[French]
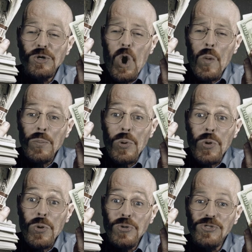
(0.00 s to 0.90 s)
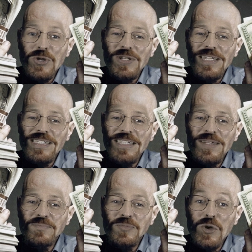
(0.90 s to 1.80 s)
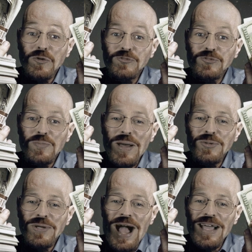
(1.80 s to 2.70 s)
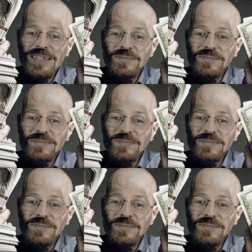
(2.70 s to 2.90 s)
encore plus de disques, fuma du crack